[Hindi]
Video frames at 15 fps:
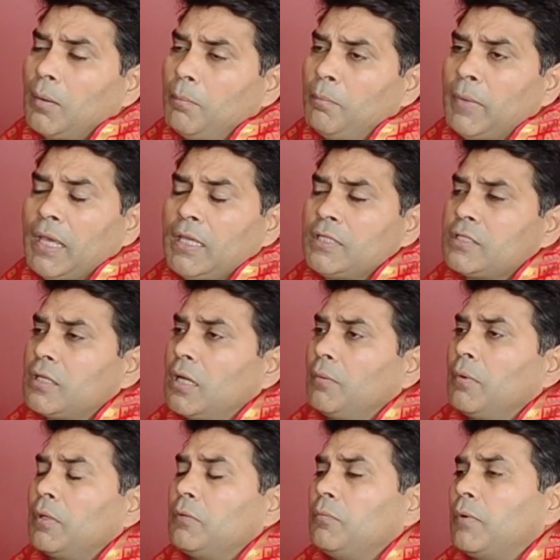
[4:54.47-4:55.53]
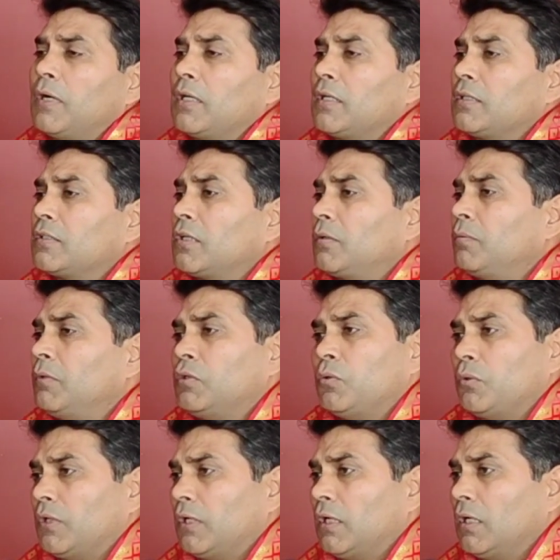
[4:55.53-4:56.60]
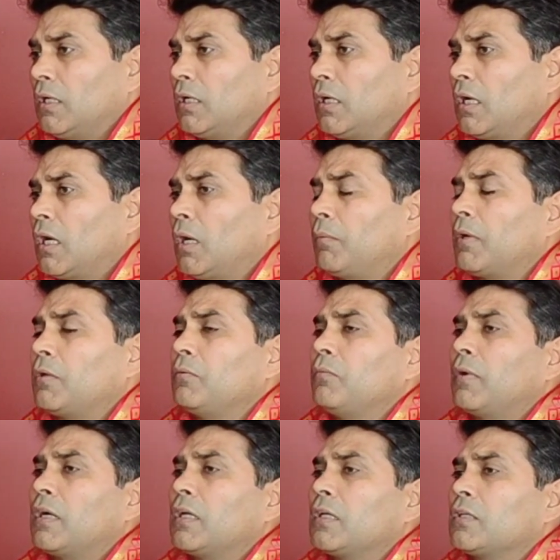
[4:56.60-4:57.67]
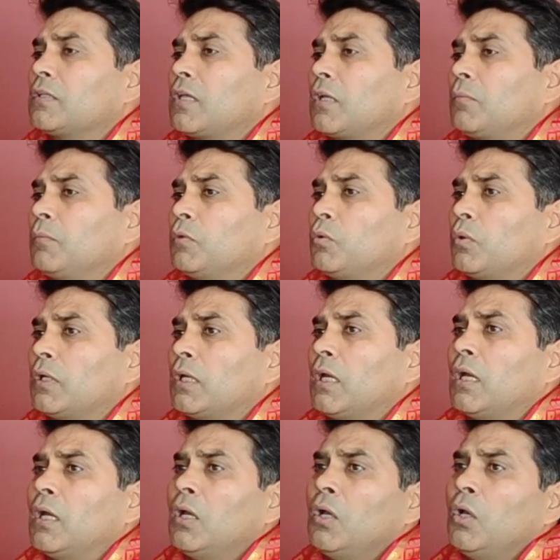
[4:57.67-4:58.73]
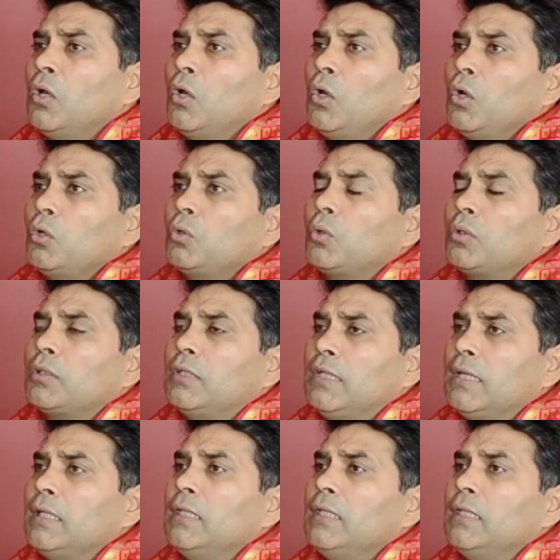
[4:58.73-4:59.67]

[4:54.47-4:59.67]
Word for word: मैं इस आम आदमी पार्टी के साथ में जुड़ गया आम आदमी पार्टी के साथ में जुड़ गया तो धीरे